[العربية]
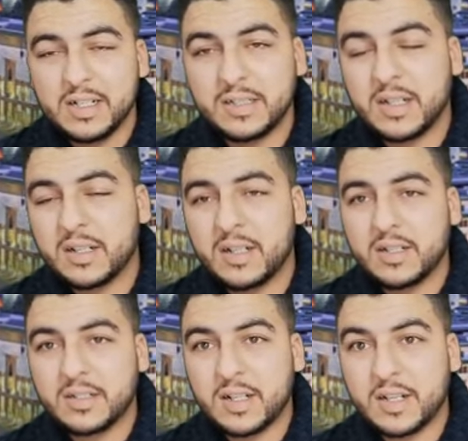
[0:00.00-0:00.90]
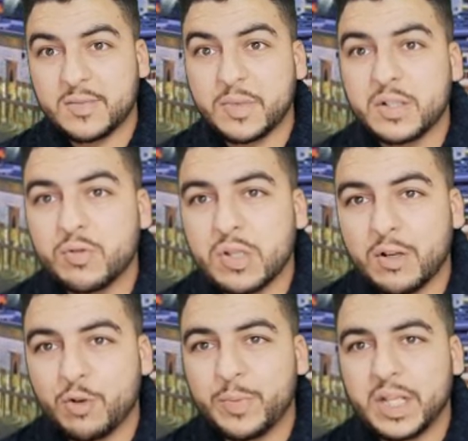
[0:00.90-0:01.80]
الجر ديال الجرس باش
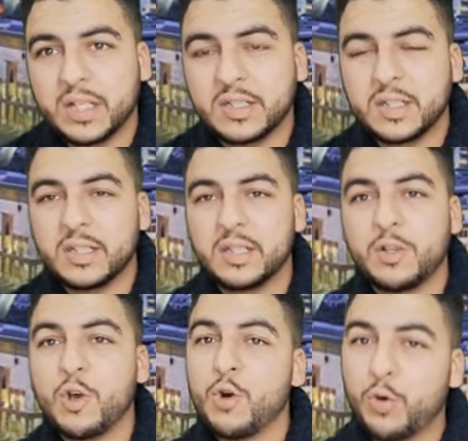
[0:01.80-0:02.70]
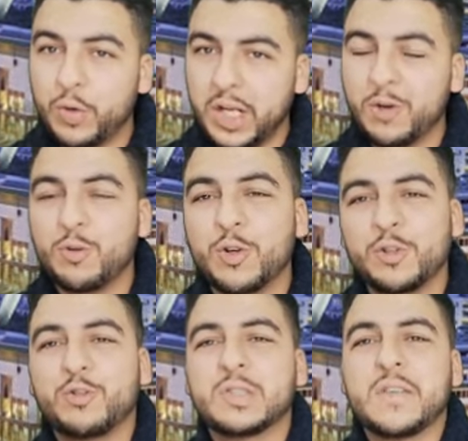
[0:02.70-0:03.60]
يوصلكم اي جديد ونحاولوا
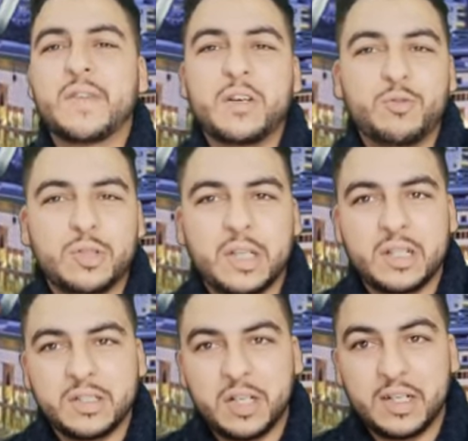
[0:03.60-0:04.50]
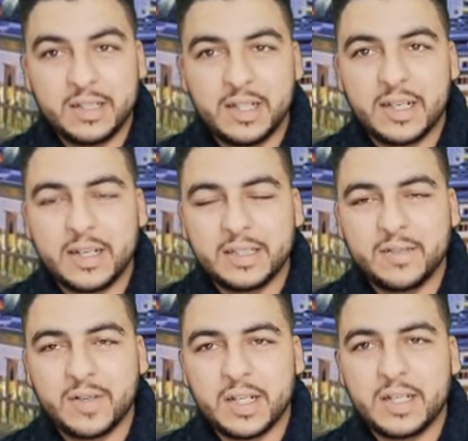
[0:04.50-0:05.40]
نردوا التفاعل ديال شحال هذه اللي كان عندنا
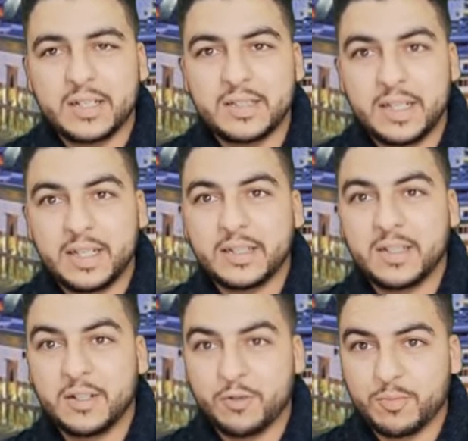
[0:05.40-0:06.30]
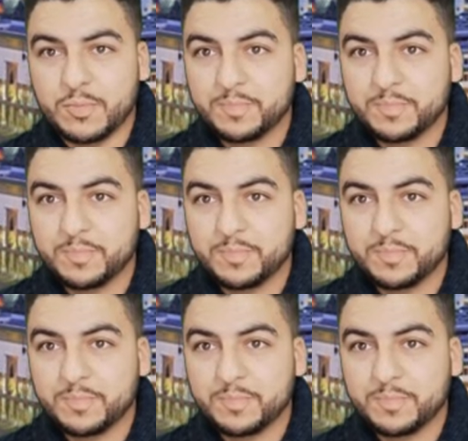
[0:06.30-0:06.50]
في القناه تحياتي لكم